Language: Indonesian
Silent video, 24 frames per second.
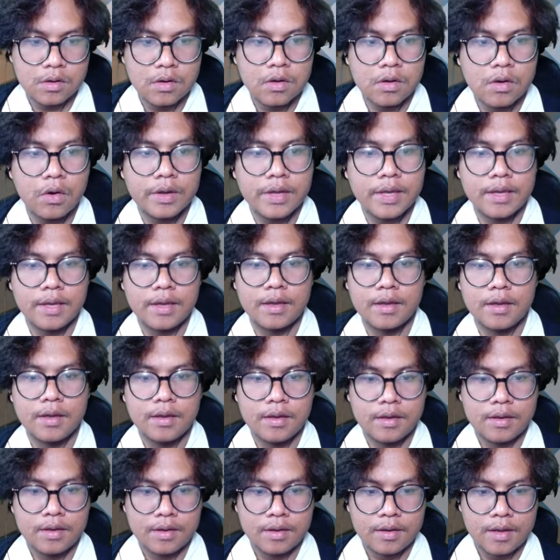Okay.
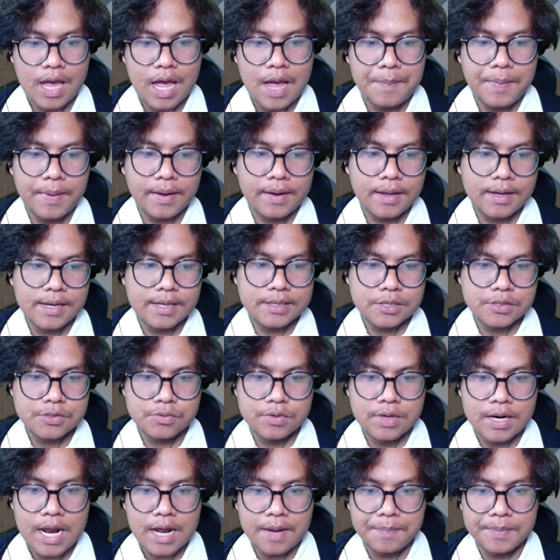Apakah kita
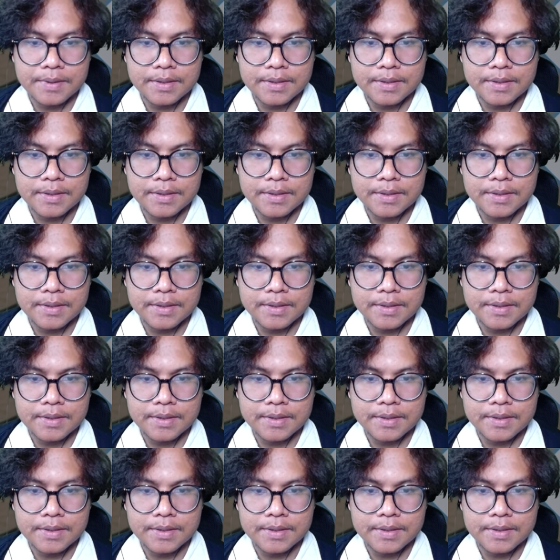sudah dapat,